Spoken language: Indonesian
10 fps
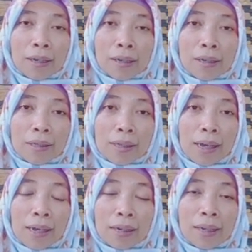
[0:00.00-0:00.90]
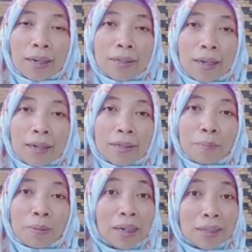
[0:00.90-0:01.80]
kita lihat
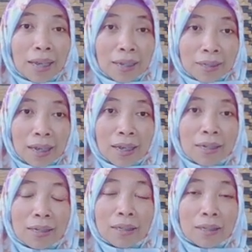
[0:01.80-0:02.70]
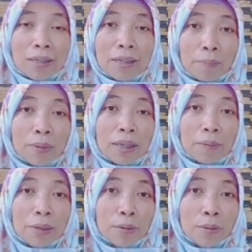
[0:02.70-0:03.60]
dari pengertiannya, research gap
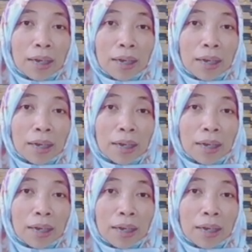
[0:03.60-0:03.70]
gap itu